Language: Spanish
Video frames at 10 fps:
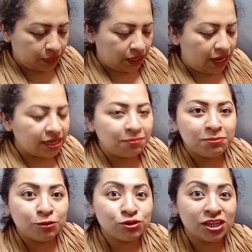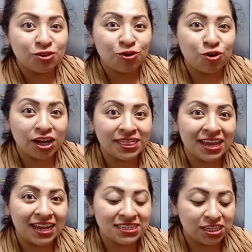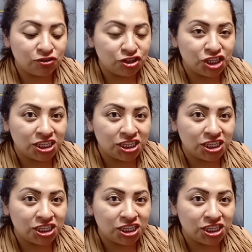y a mí me gusta todo lo que tenga así con